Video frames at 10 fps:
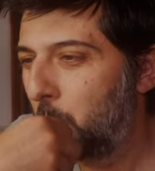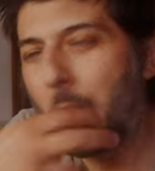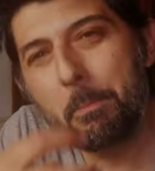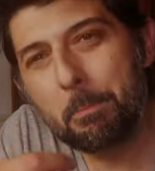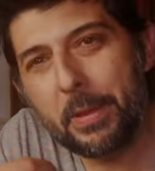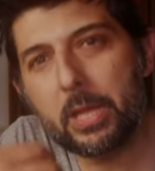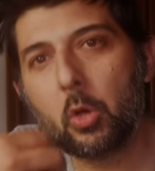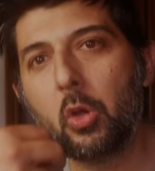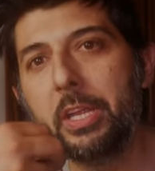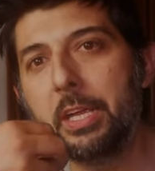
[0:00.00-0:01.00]
quei
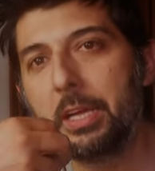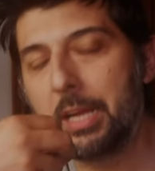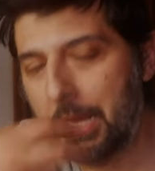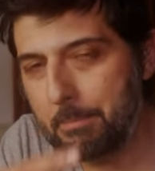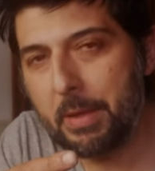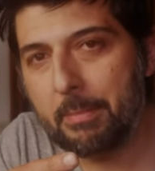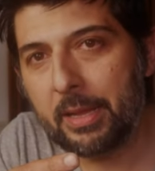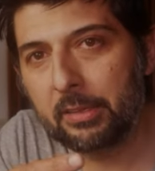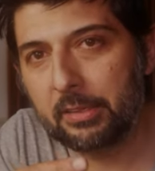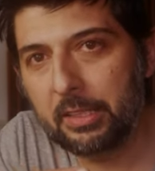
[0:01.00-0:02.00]
piccoli
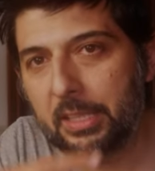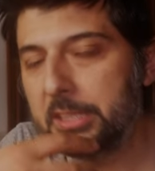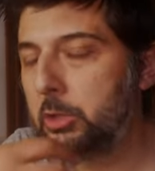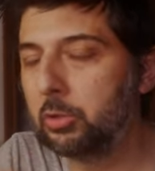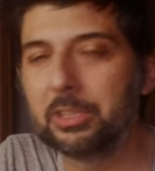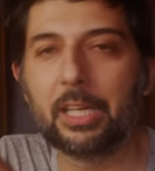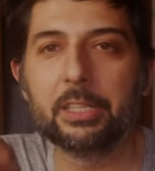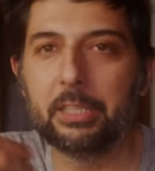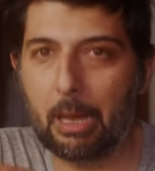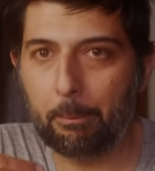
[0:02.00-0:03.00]
cambiamenti che sono
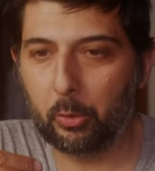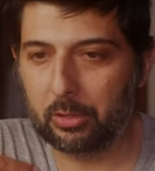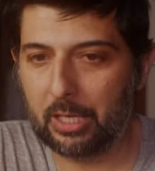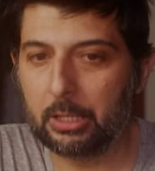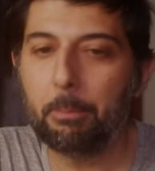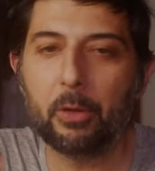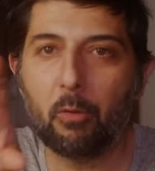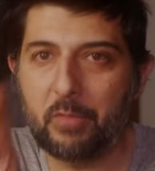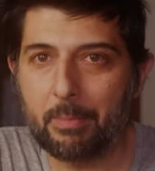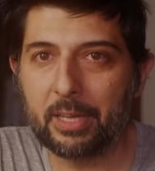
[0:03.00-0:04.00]
stati apportati, però
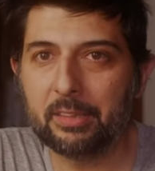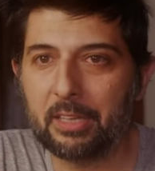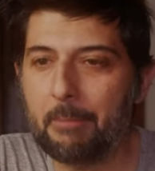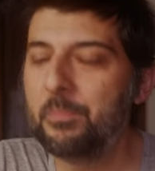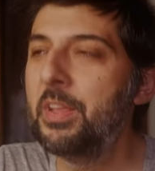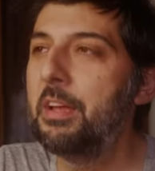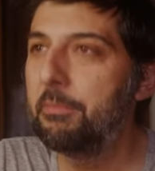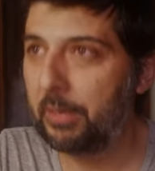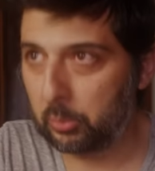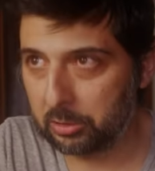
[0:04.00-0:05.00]
ovviamente
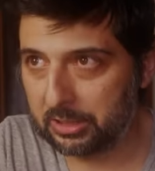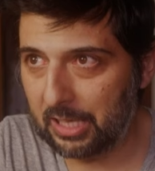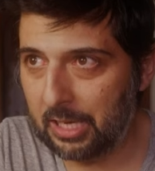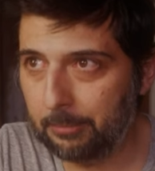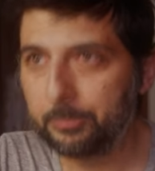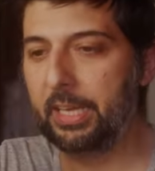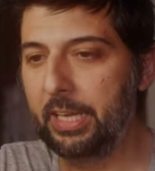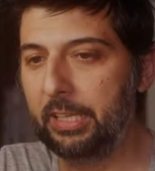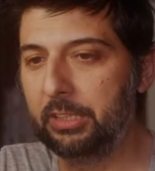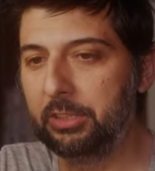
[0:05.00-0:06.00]
fatto sta
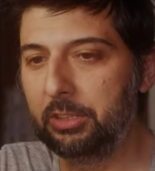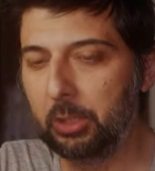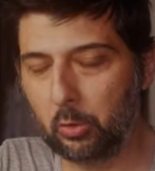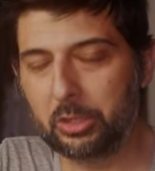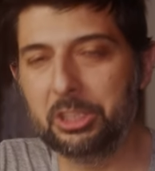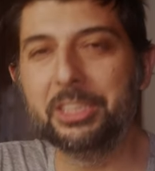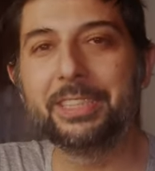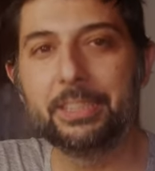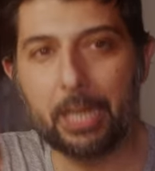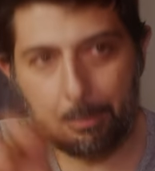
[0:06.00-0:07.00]
che ce lo dice
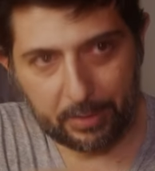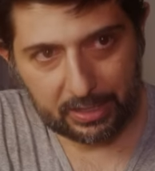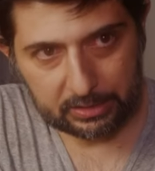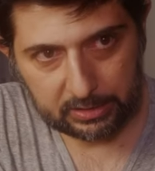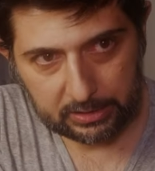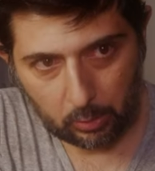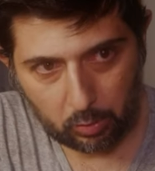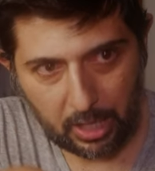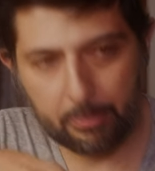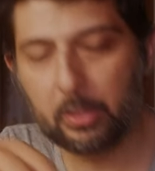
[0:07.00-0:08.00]
sempre la stessa
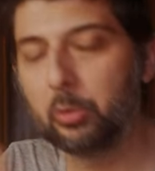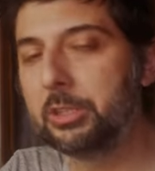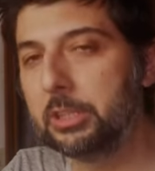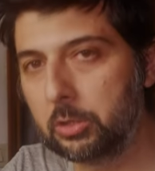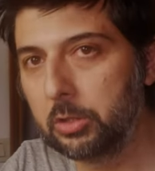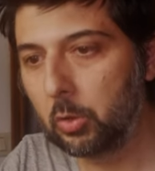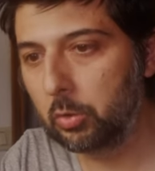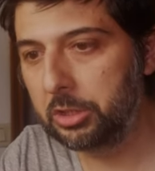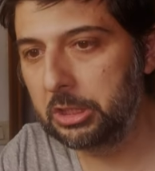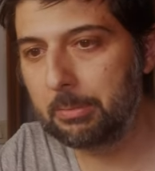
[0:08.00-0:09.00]
Konami, e lo stesso Hideo
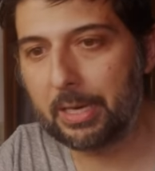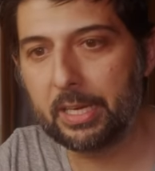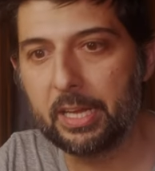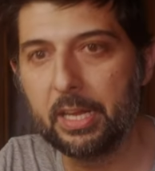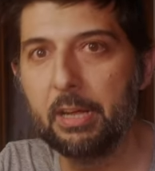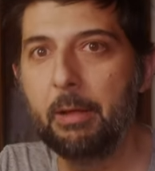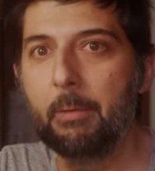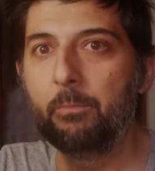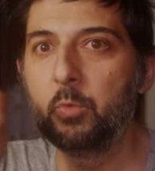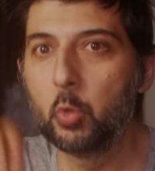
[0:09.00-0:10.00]
Kojima che
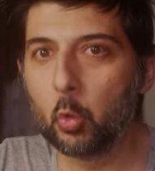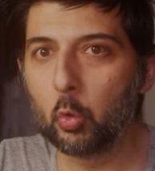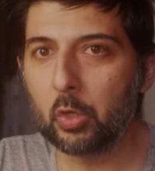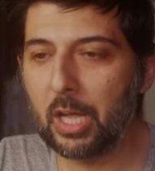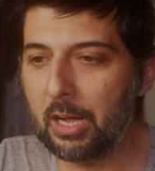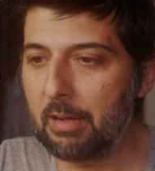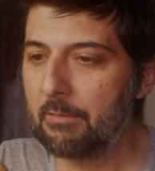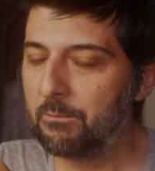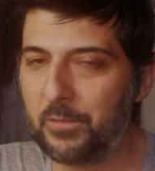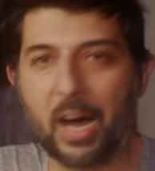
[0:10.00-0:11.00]
nulla
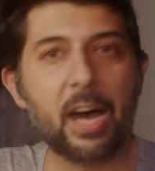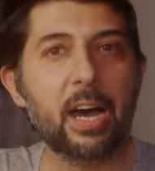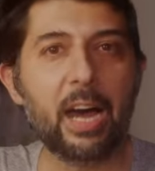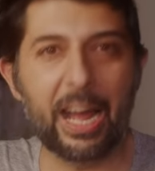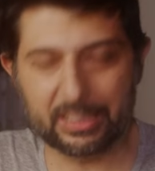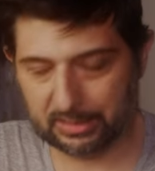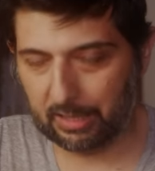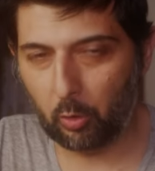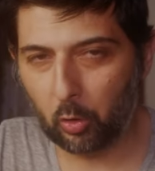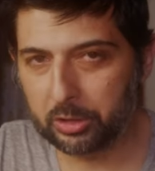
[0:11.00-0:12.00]
va a
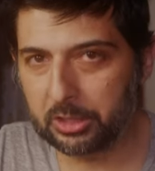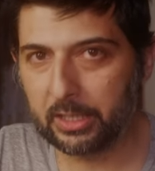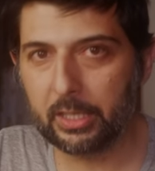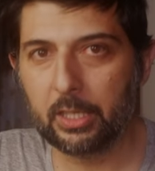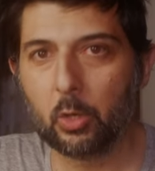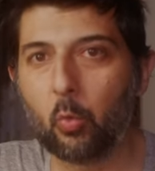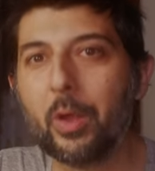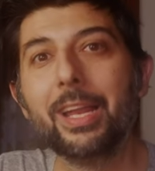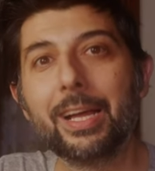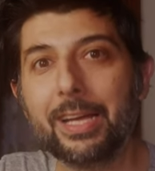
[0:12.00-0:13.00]
stravolgere
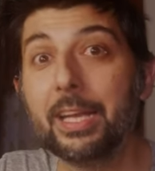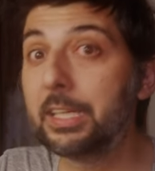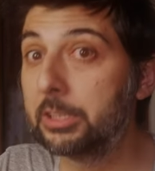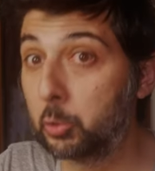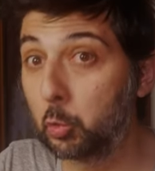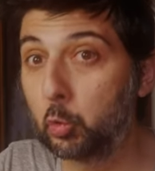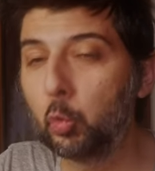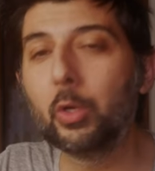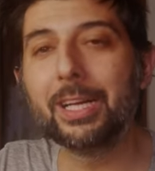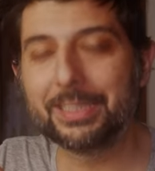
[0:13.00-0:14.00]
quella che è la
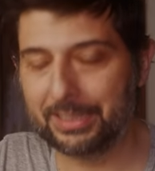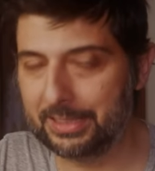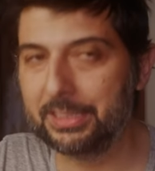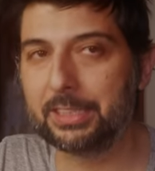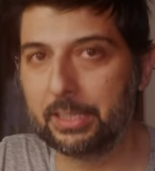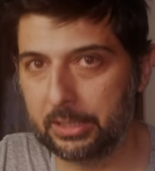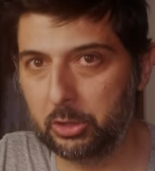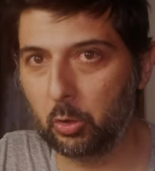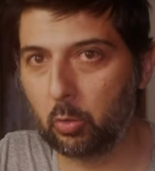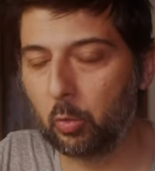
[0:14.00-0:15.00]
struttura stessa del
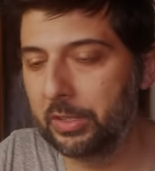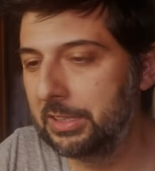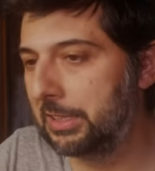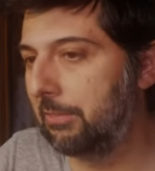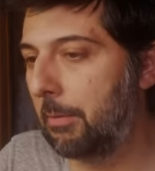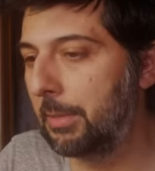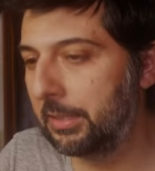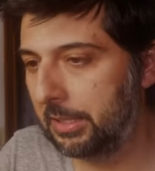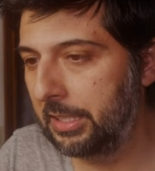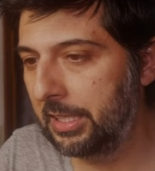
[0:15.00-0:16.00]
gioco, quindi si va a
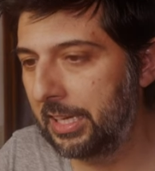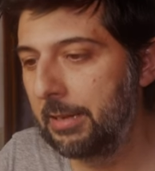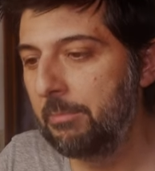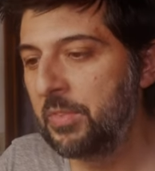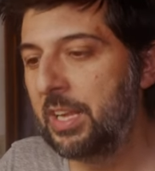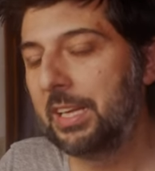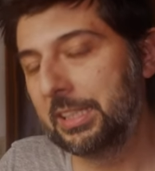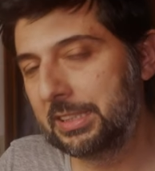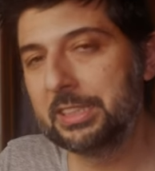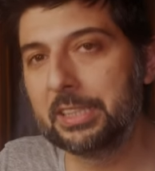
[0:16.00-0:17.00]
mantenere la
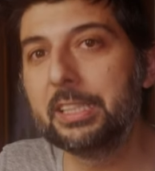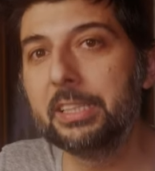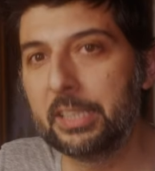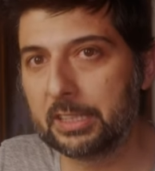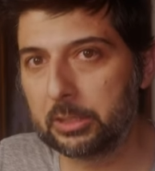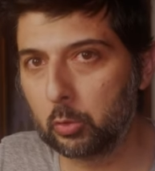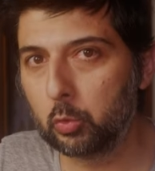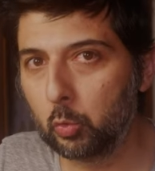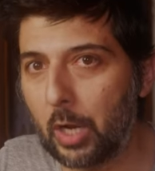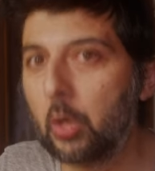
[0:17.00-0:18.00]
stessa identica
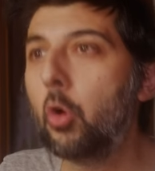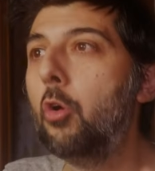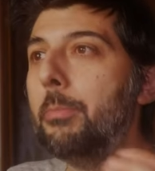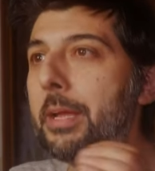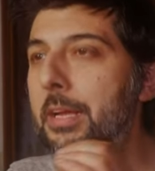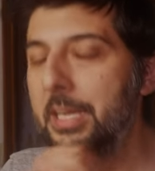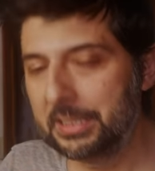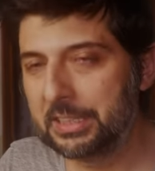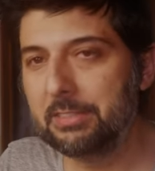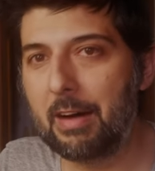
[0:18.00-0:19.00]
struttura come
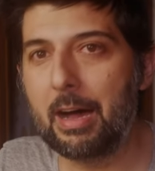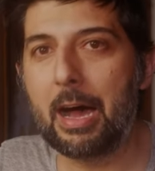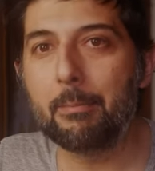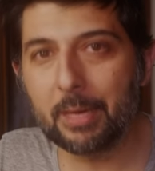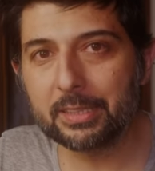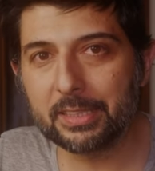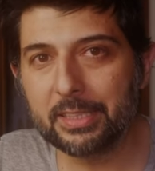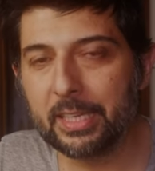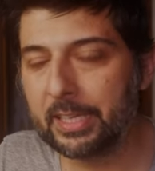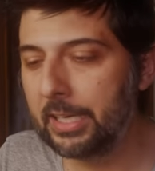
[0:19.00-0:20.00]
si va a
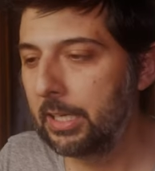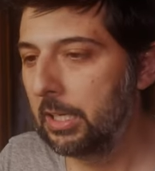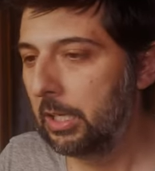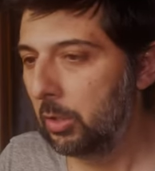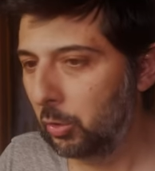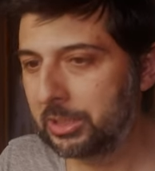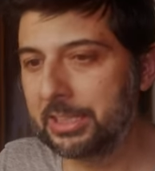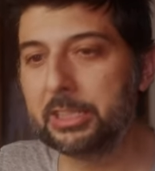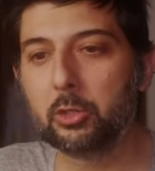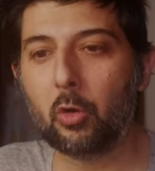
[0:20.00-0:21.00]
mantenere lo
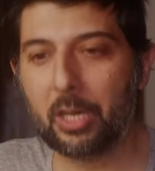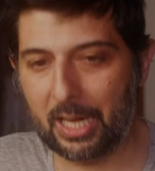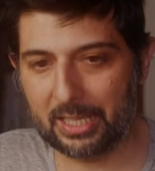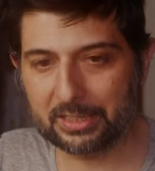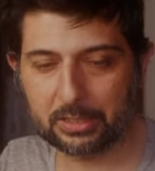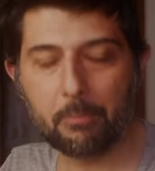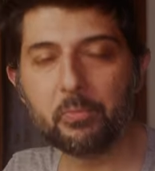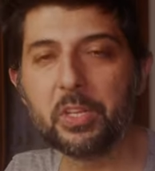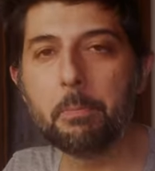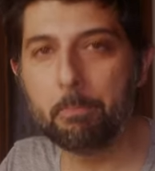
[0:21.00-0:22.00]
stesso cast
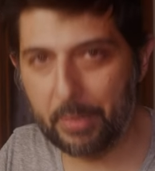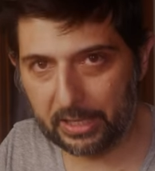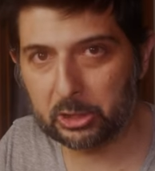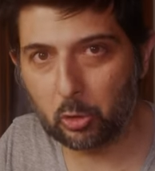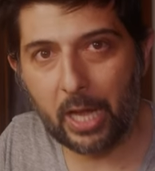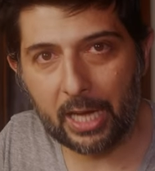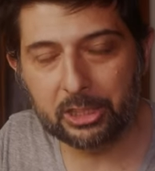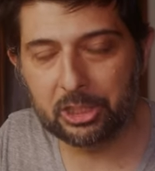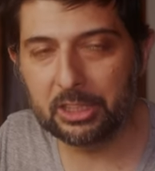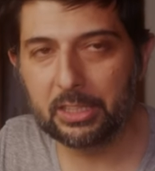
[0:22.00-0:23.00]
di
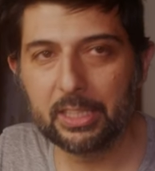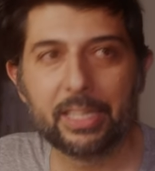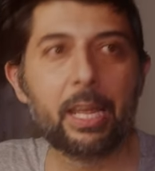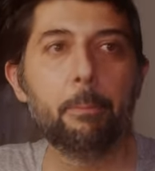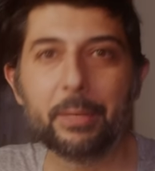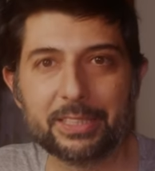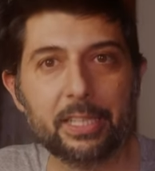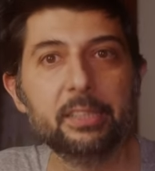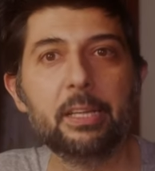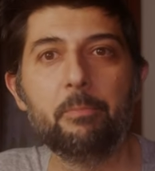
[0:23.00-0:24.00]
personaggi che è
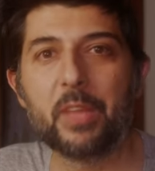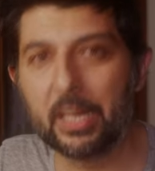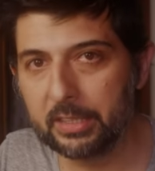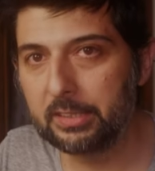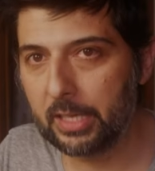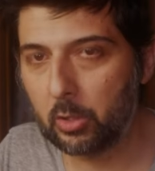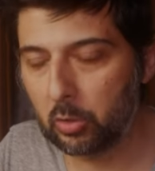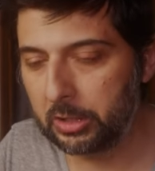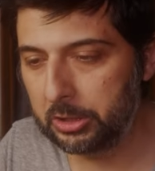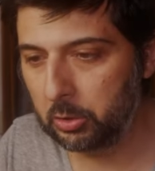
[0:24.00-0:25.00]
presente
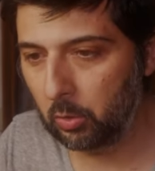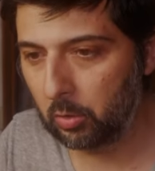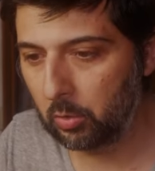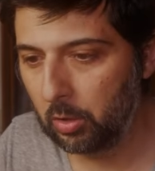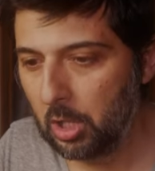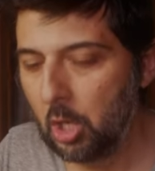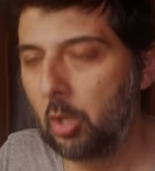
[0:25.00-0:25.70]
all'interno del gioco.